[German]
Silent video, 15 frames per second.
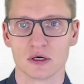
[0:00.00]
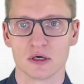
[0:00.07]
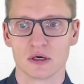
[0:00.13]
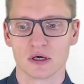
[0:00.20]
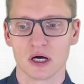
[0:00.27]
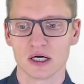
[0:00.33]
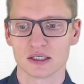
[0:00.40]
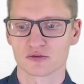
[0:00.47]

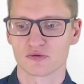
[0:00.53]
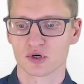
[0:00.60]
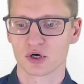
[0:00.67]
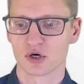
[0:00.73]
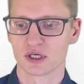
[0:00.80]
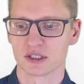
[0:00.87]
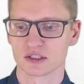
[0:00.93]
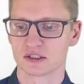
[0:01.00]
Ja, also wir können
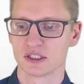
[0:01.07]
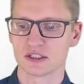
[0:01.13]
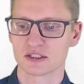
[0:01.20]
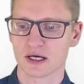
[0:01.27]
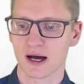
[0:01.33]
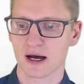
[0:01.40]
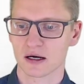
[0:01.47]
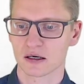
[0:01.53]
jetzt nicht
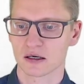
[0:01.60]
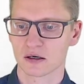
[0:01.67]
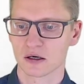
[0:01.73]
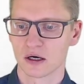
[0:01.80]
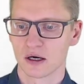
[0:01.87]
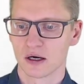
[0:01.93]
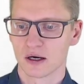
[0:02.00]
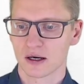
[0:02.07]
sagen,
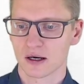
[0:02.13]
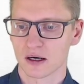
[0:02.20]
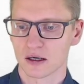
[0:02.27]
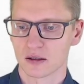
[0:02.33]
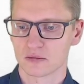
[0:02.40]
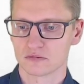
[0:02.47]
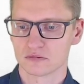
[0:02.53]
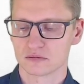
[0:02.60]

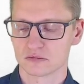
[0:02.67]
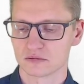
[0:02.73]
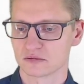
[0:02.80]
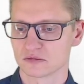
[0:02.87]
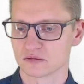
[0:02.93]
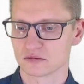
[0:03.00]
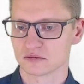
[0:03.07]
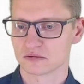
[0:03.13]

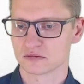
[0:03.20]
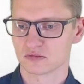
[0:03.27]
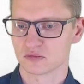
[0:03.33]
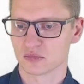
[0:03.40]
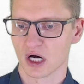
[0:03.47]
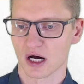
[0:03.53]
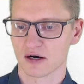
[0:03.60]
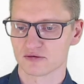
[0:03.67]
ähm,
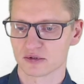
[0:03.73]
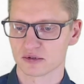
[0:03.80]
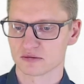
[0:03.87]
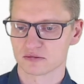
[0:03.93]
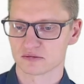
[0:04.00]
ja, wir